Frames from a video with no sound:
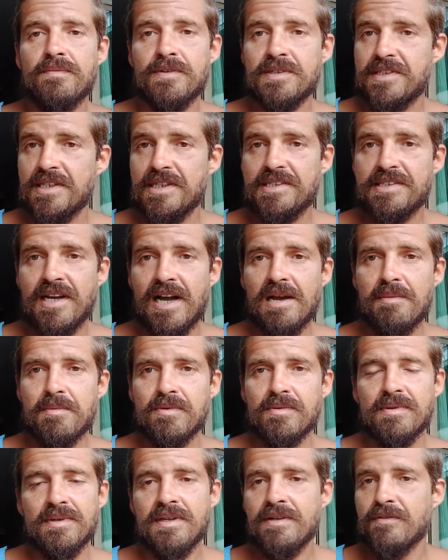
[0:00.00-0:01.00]
que vocês
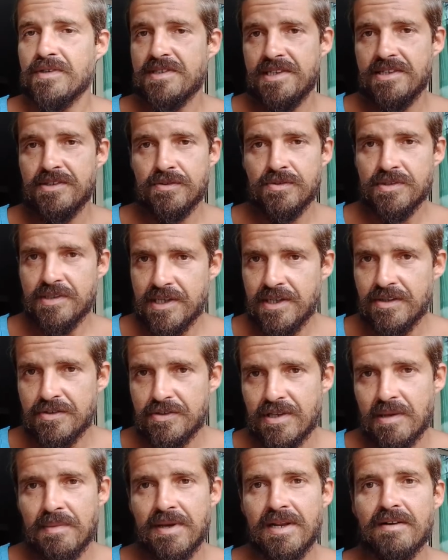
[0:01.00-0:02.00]
saibam e vocês usem
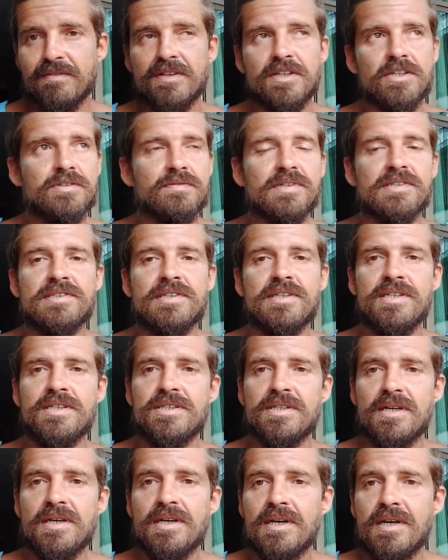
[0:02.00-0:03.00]
isso também na vida de
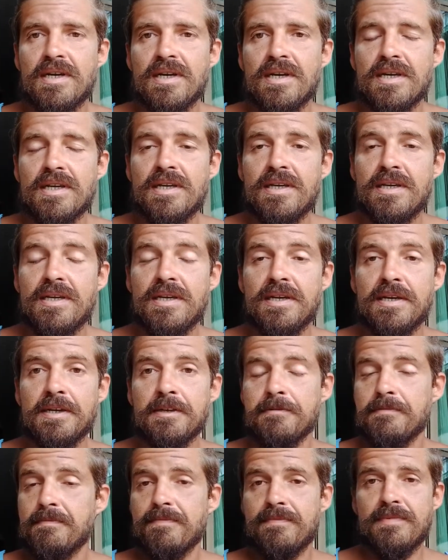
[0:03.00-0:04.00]
vocês
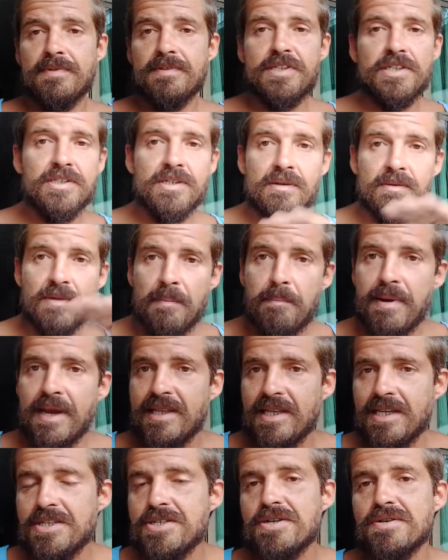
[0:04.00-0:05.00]
que vocês não
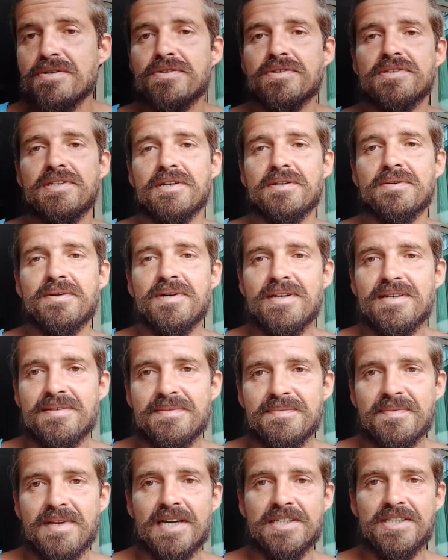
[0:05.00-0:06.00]
dependem disso, sacou?
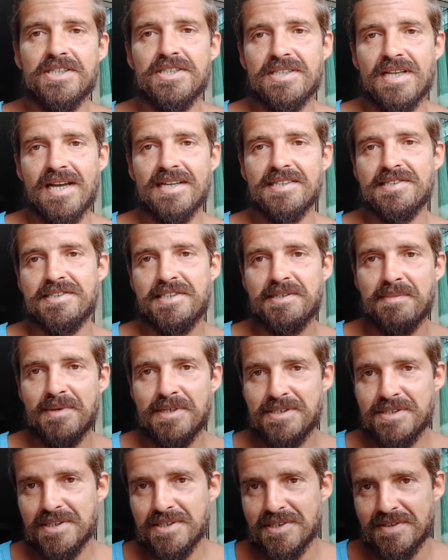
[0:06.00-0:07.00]
A gente está
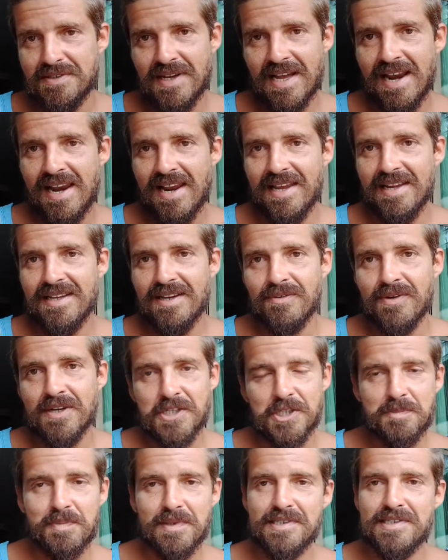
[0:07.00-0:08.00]
acima disso, além. O que
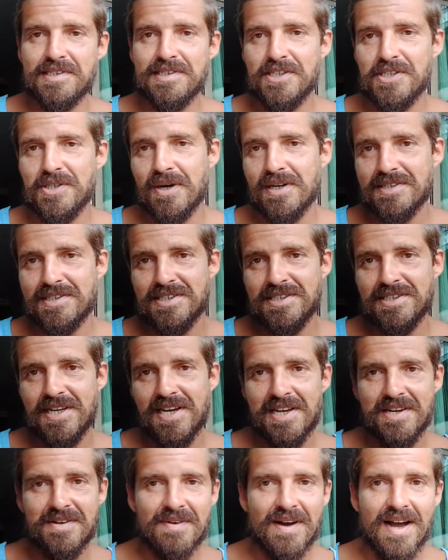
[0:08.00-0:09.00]
a gente precisa é de
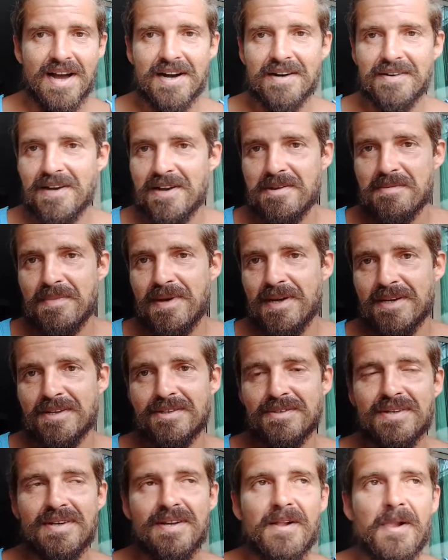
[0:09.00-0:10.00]
oxigênio, água e
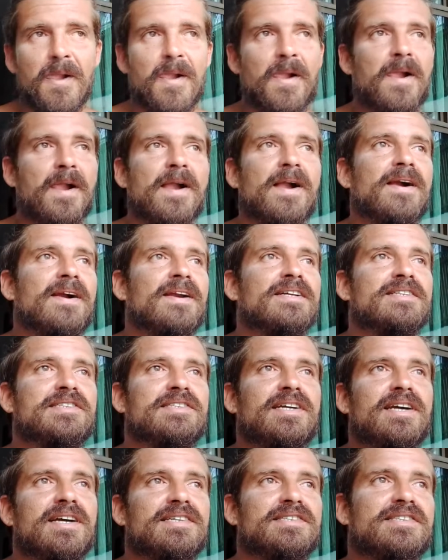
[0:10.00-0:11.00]
alimento.
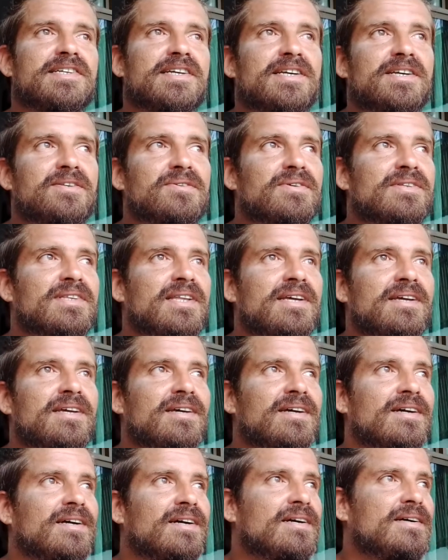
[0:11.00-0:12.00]
Ser aceito,
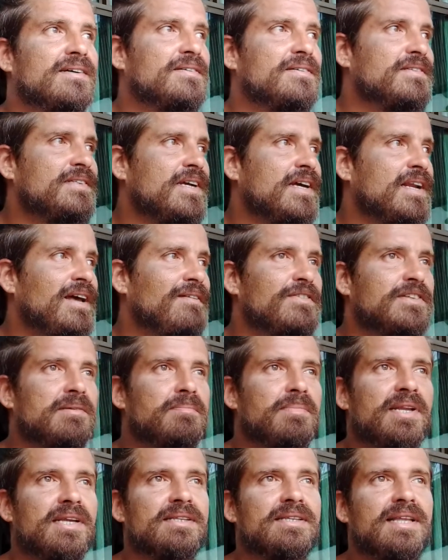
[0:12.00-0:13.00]
ter, sei lá,
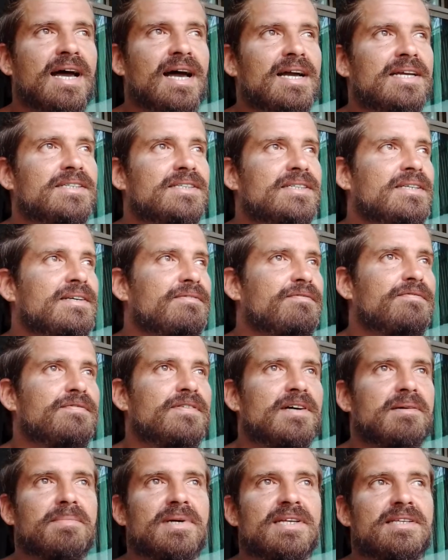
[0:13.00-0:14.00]
visibilidade, ter
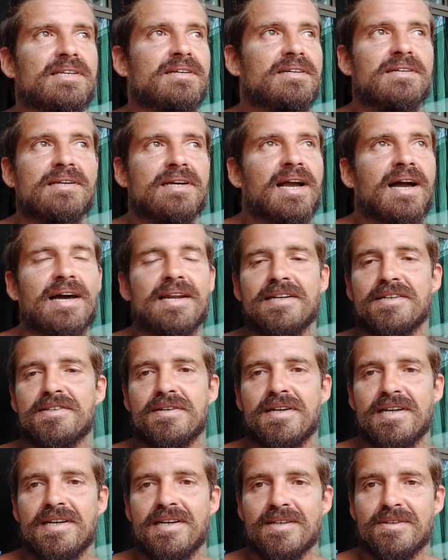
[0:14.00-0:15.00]
fama, ter. Cara,
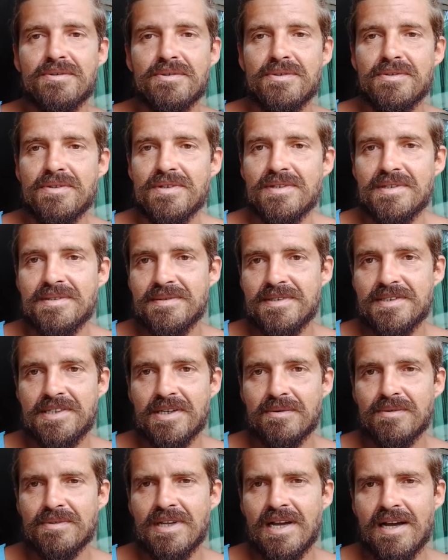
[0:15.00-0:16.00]
isso aí é tudo
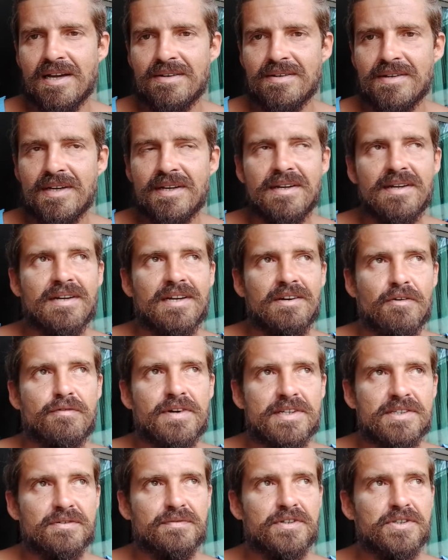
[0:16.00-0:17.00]
secundário. Vou
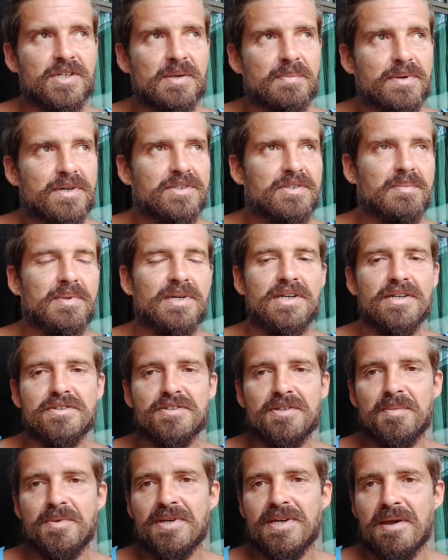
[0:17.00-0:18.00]
fazer um vídeo depois sobre
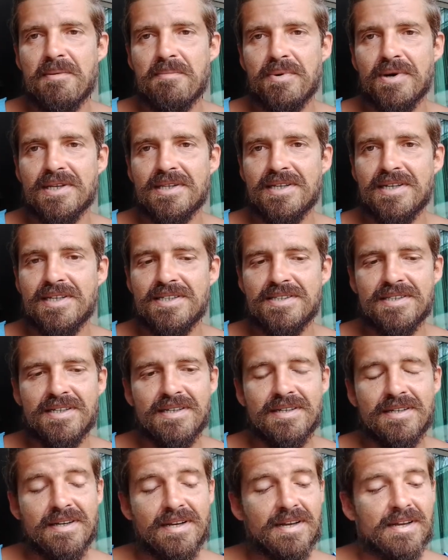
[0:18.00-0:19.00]
isso, sobre o que é importante,
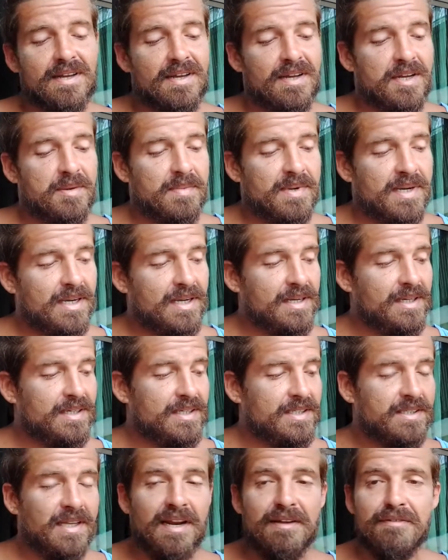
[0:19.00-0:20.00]
né?
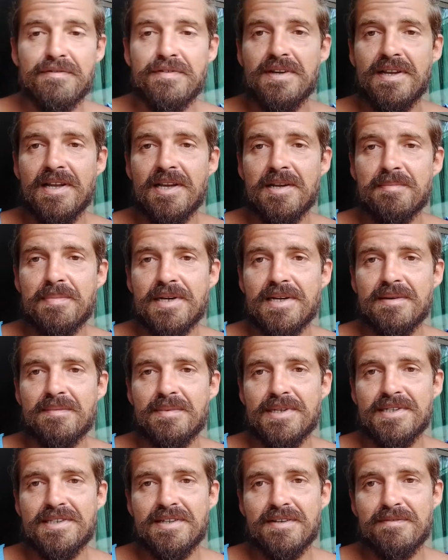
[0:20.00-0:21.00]
Mas está na fila aí
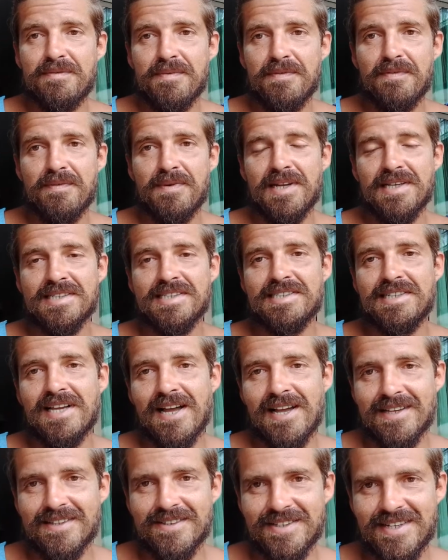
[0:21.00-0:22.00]
para ser
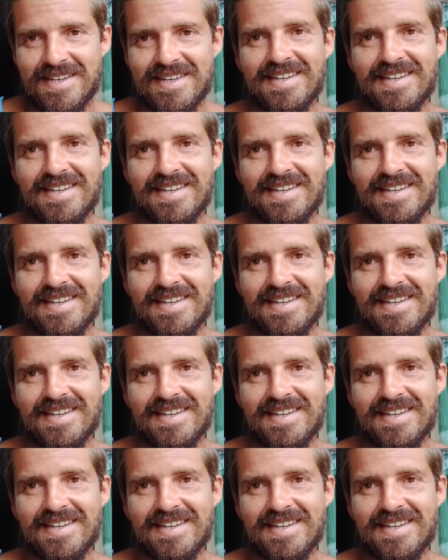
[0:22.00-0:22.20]
lançado.